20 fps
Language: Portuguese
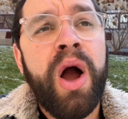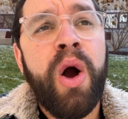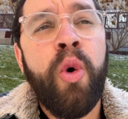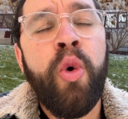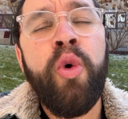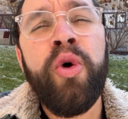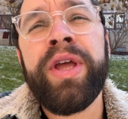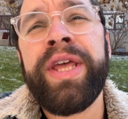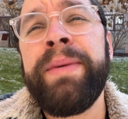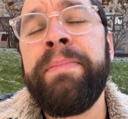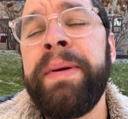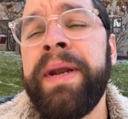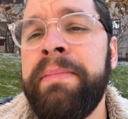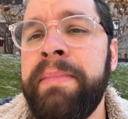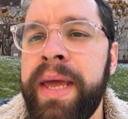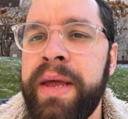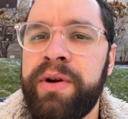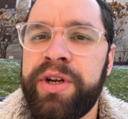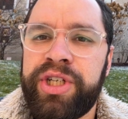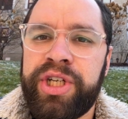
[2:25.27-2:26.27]
o que
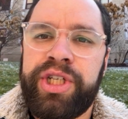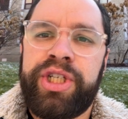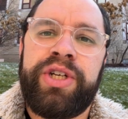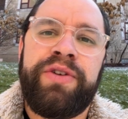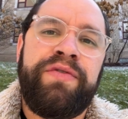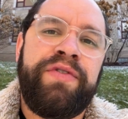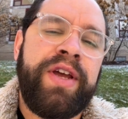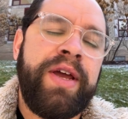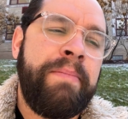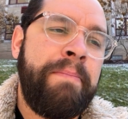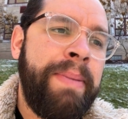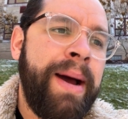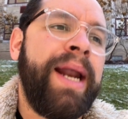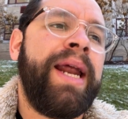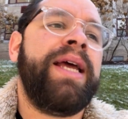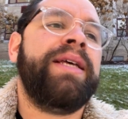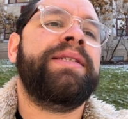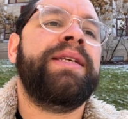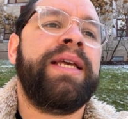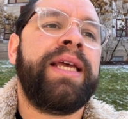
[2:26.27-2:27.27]
primeiro a gente vê
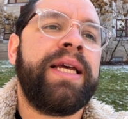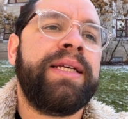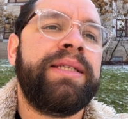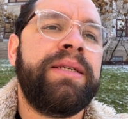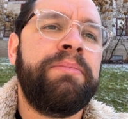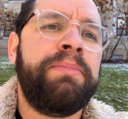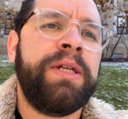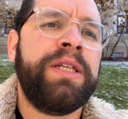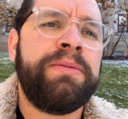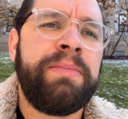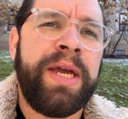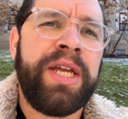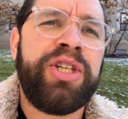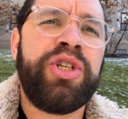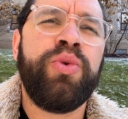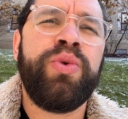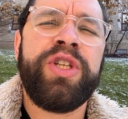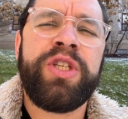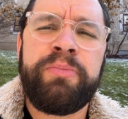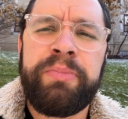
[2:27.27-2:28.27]
parece que é
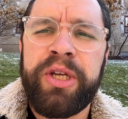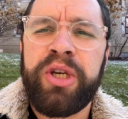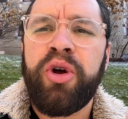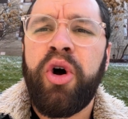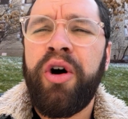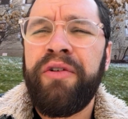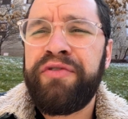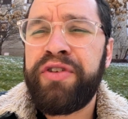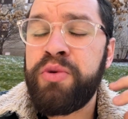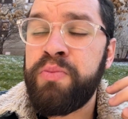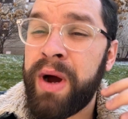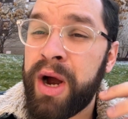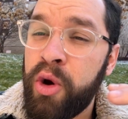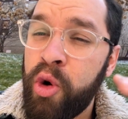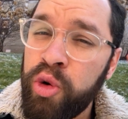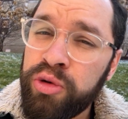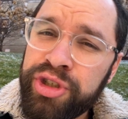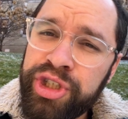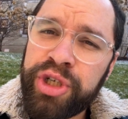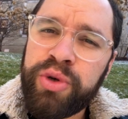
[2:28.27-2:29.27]
simplesmente o spin-off e uma
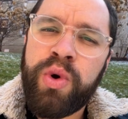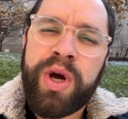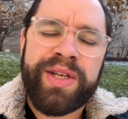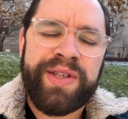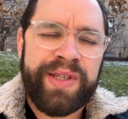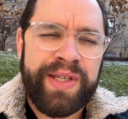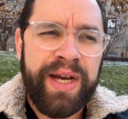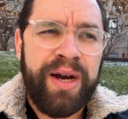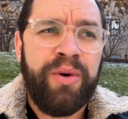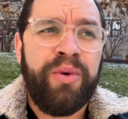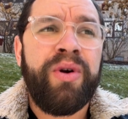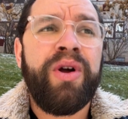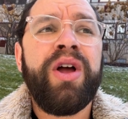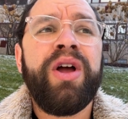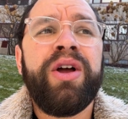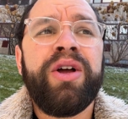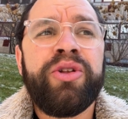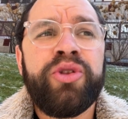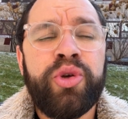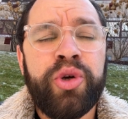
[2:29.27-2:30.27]
continuação
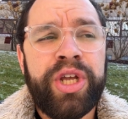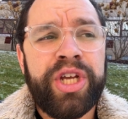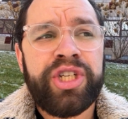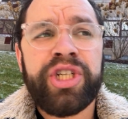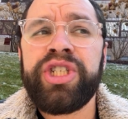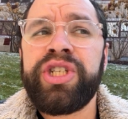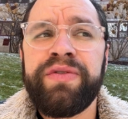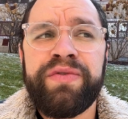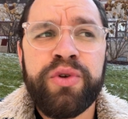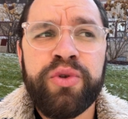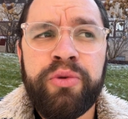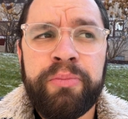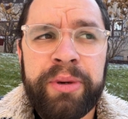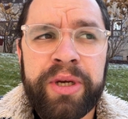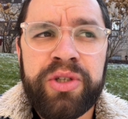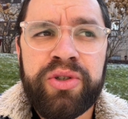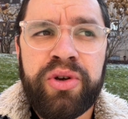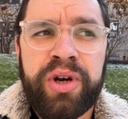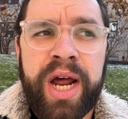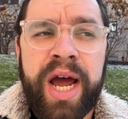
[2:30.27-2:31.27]
do que a gente viu do
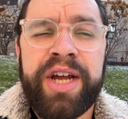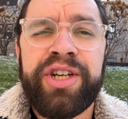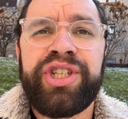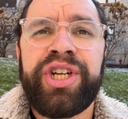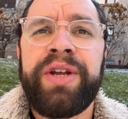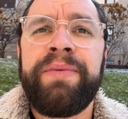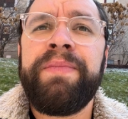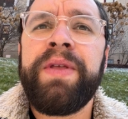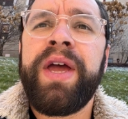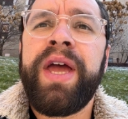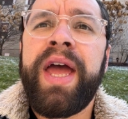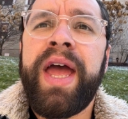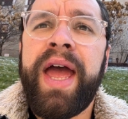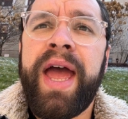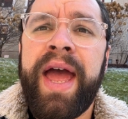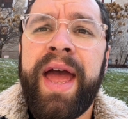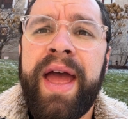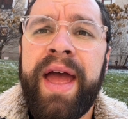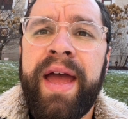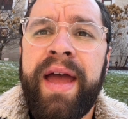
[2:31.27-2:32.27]
personagem
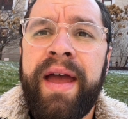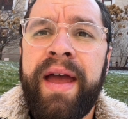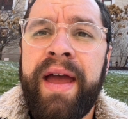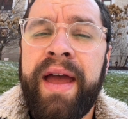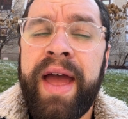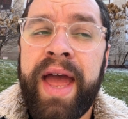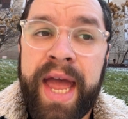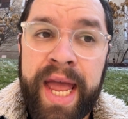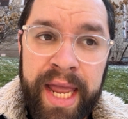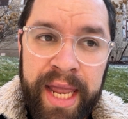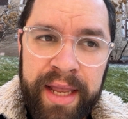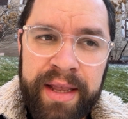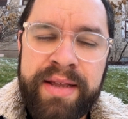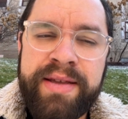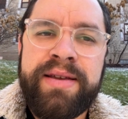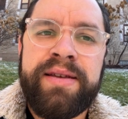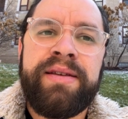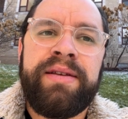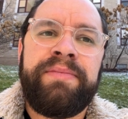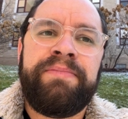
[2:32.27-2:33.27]
é,
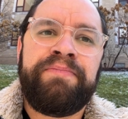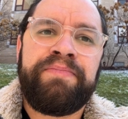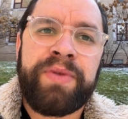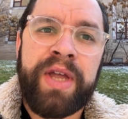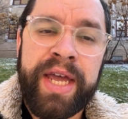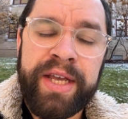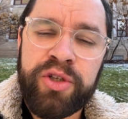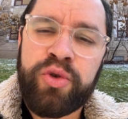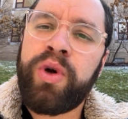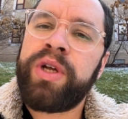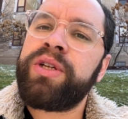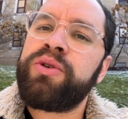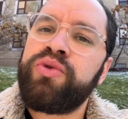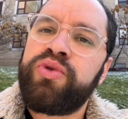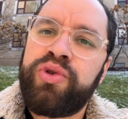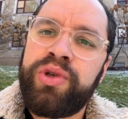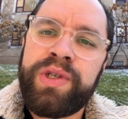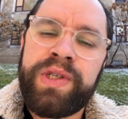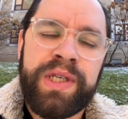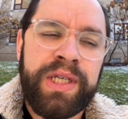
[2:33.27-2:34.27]
em, em Esquadrão
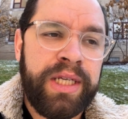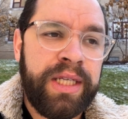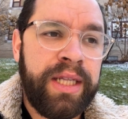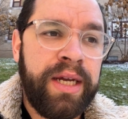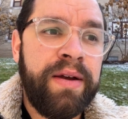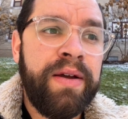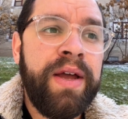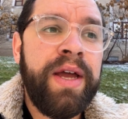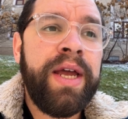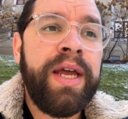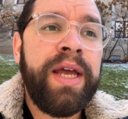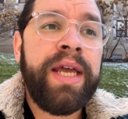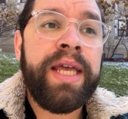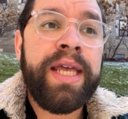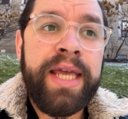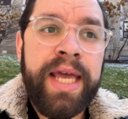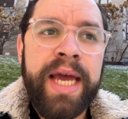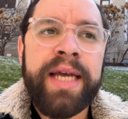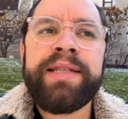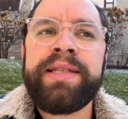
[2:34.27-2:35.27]
Suicida.
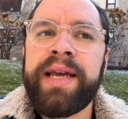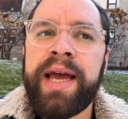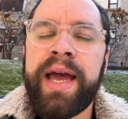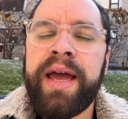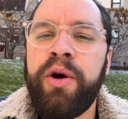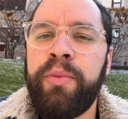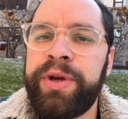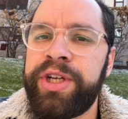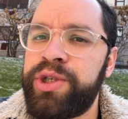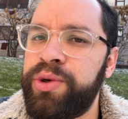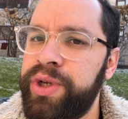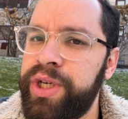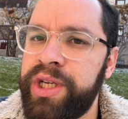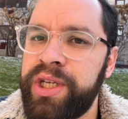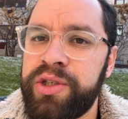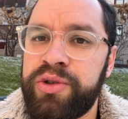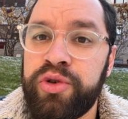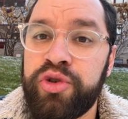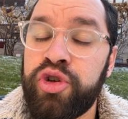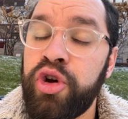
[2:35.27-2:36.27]
E esse é realmente o
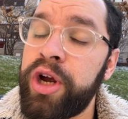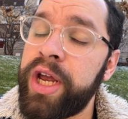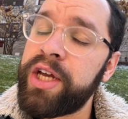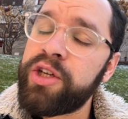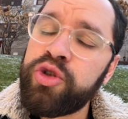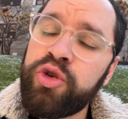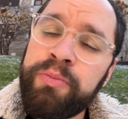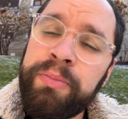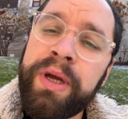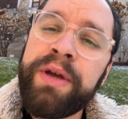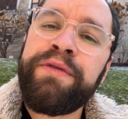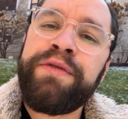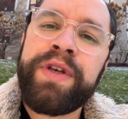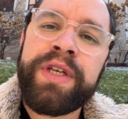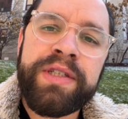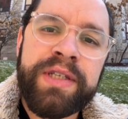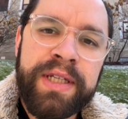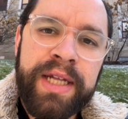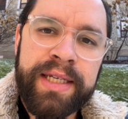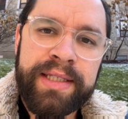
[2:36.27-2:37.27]
início, só que é a
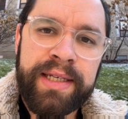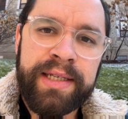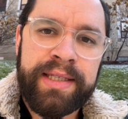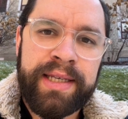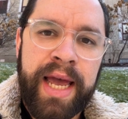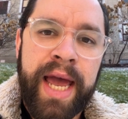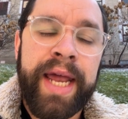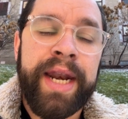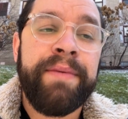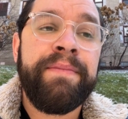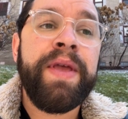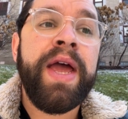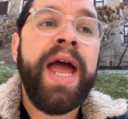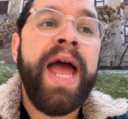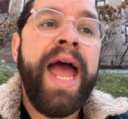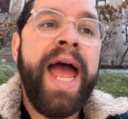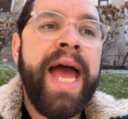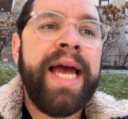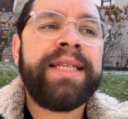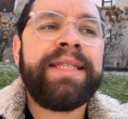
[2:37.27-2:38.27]
superfície dessa série.
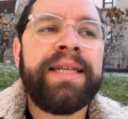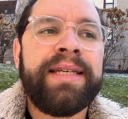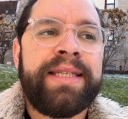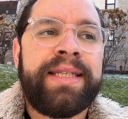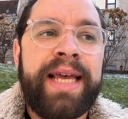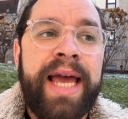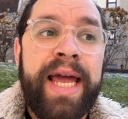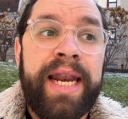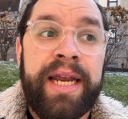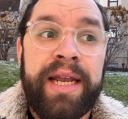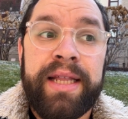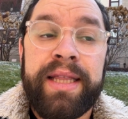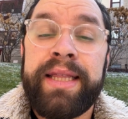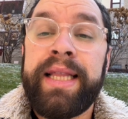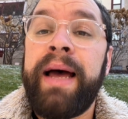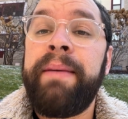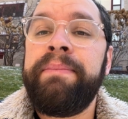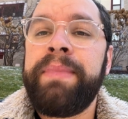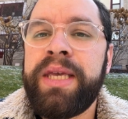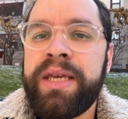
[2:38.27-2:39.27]
Essa série,
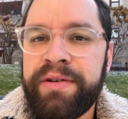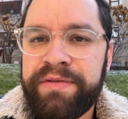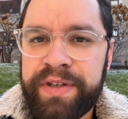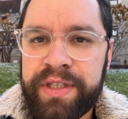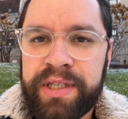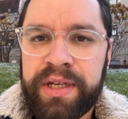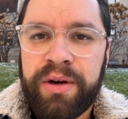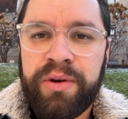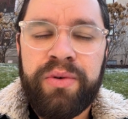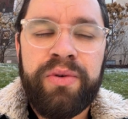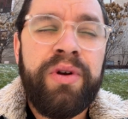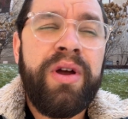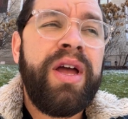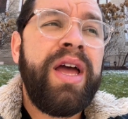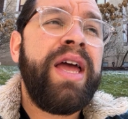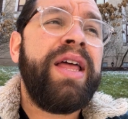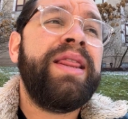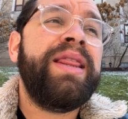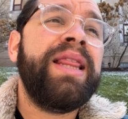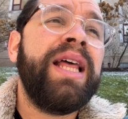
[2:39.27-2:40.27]
na minha visão,
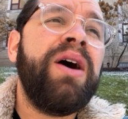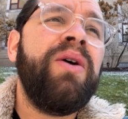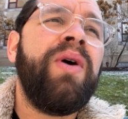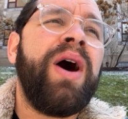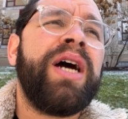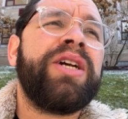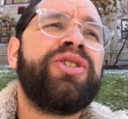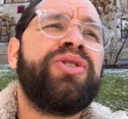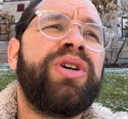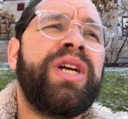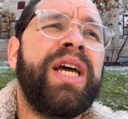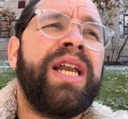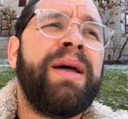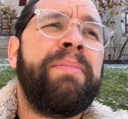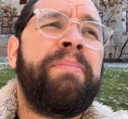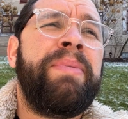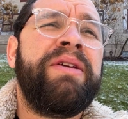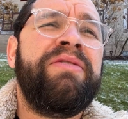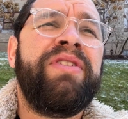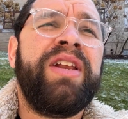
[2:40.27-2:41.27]
não acho que
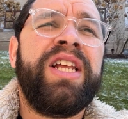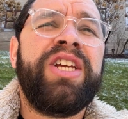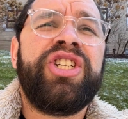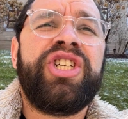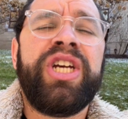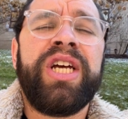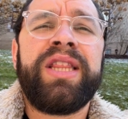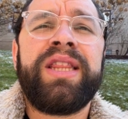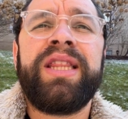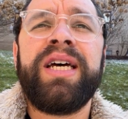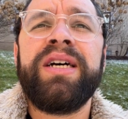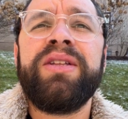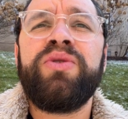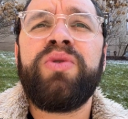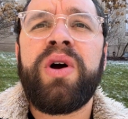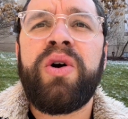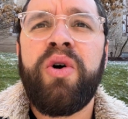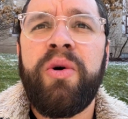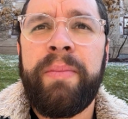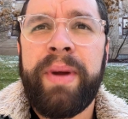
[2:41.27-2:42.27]
ela privilegia
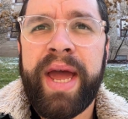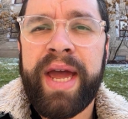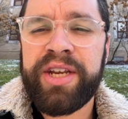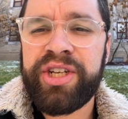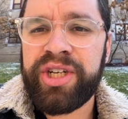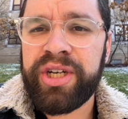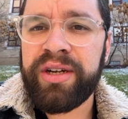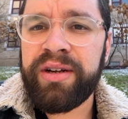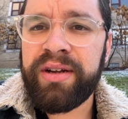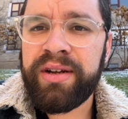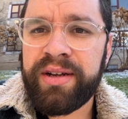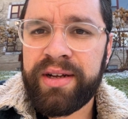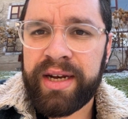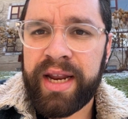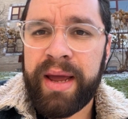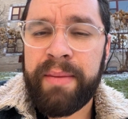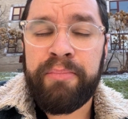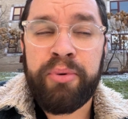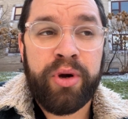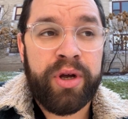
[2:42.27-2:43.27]
tanto a comédia,
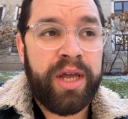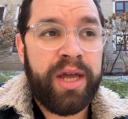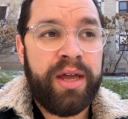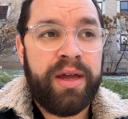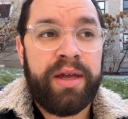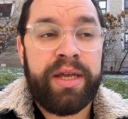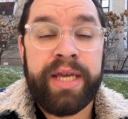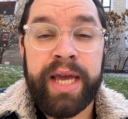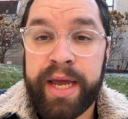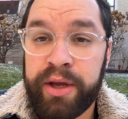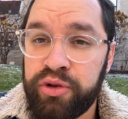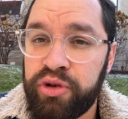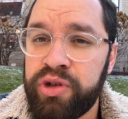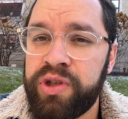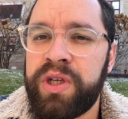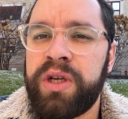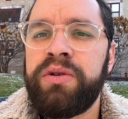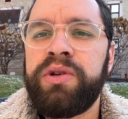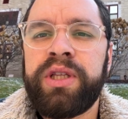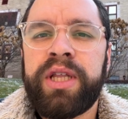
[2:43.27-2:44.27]
né? Porque, e aí eu tô
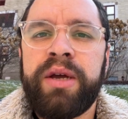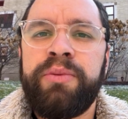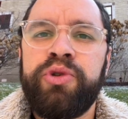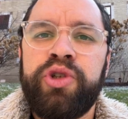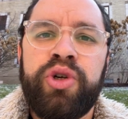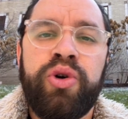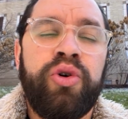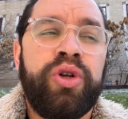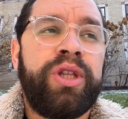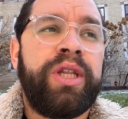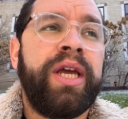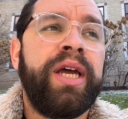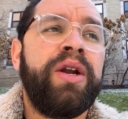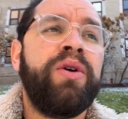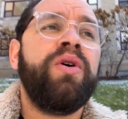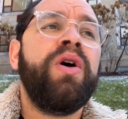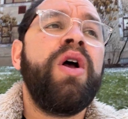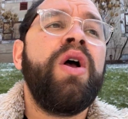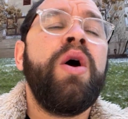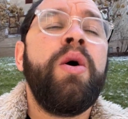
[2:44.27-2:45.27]
dizendo em termos de
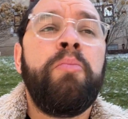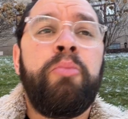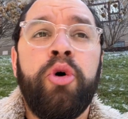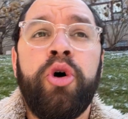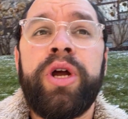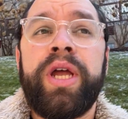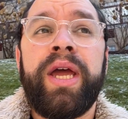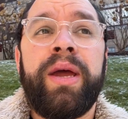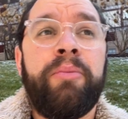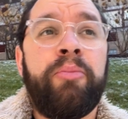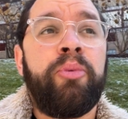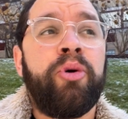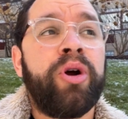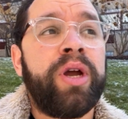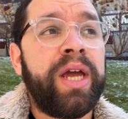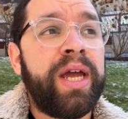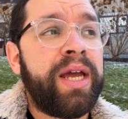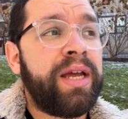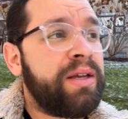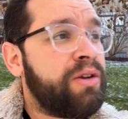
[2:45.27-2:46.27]
roteiro, por quê?
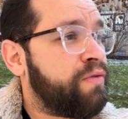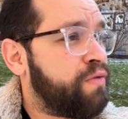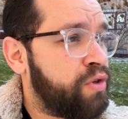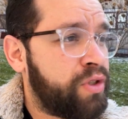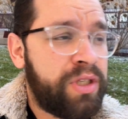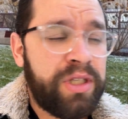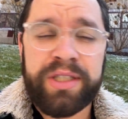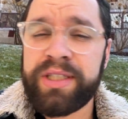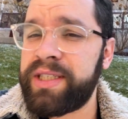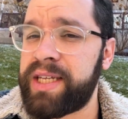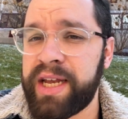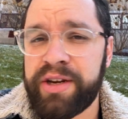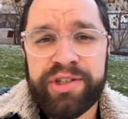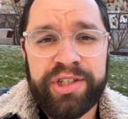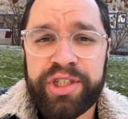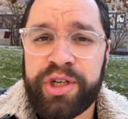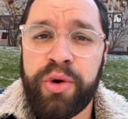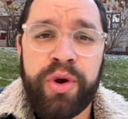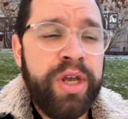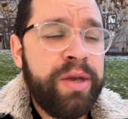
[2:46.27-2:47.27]
Porque, eu vou ser sincero,
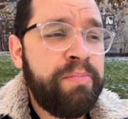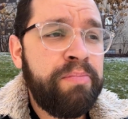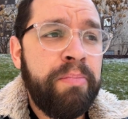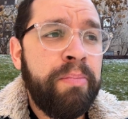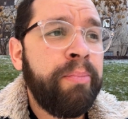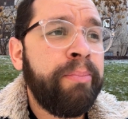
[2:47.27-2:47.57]
gente, eu ri